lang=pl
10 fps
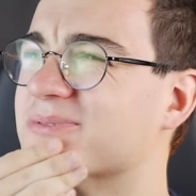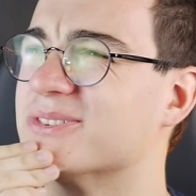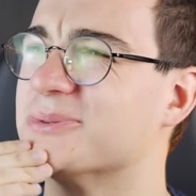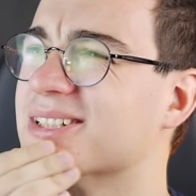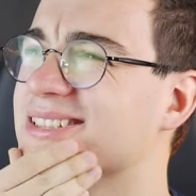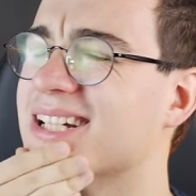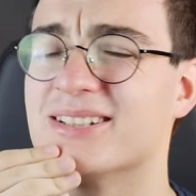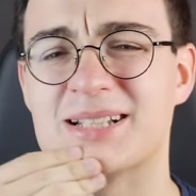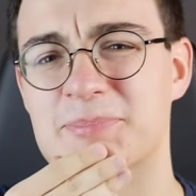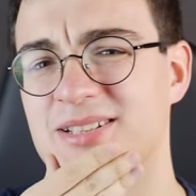w sumie
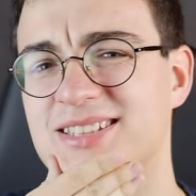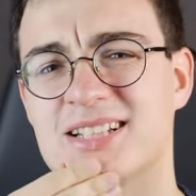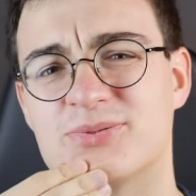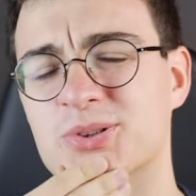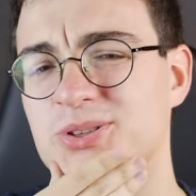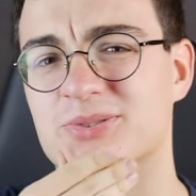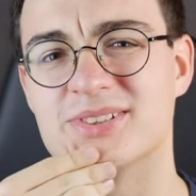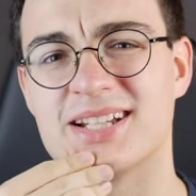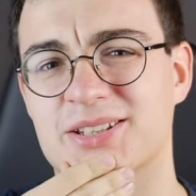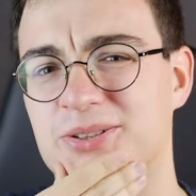znając ambicje twórców
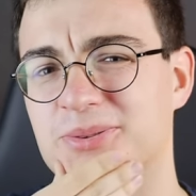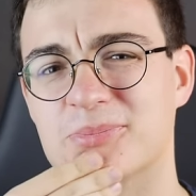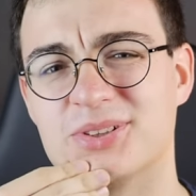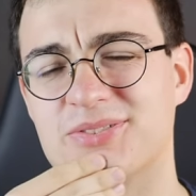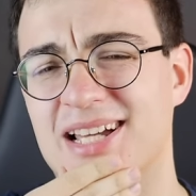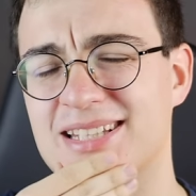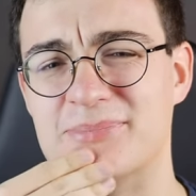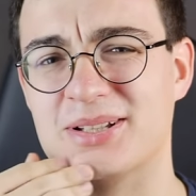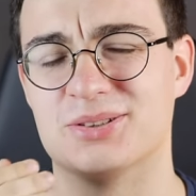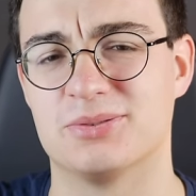gier, to światy
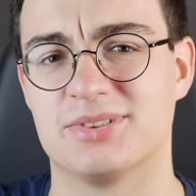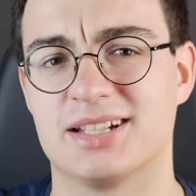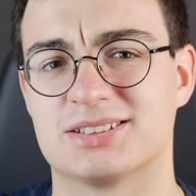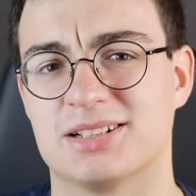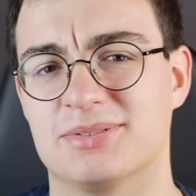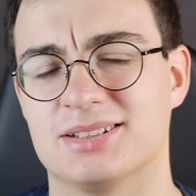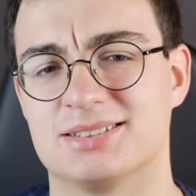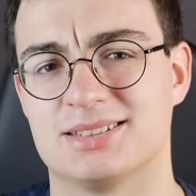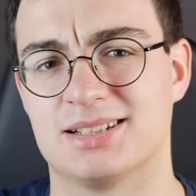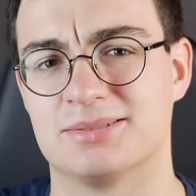będą większe,
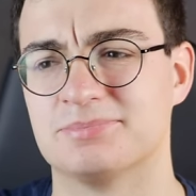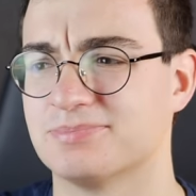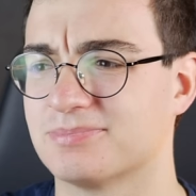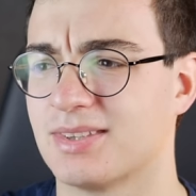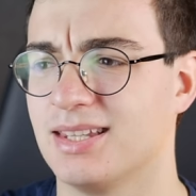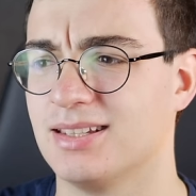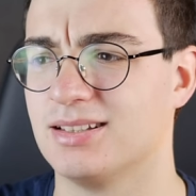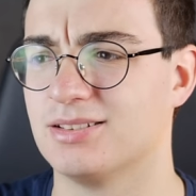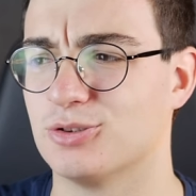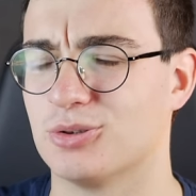więc e,
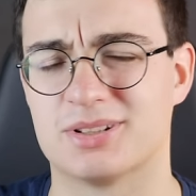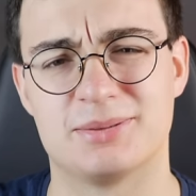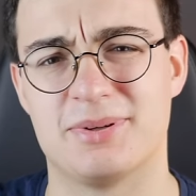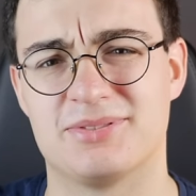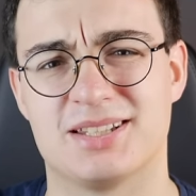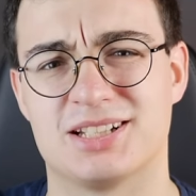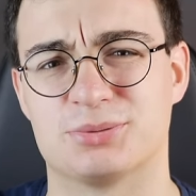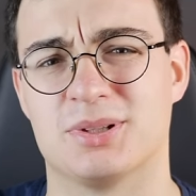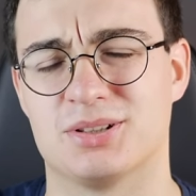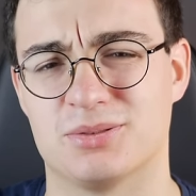no, gry pewnie też
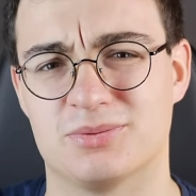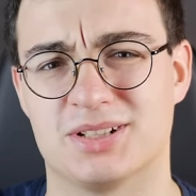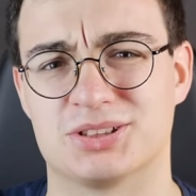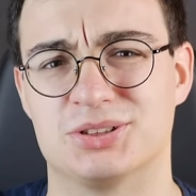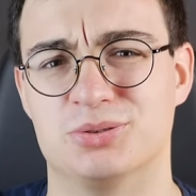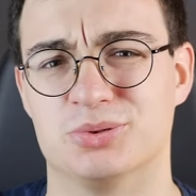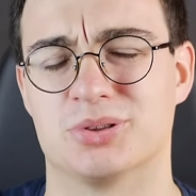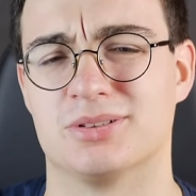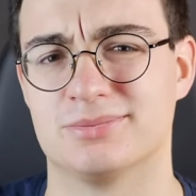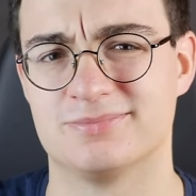będą ważyć dużo.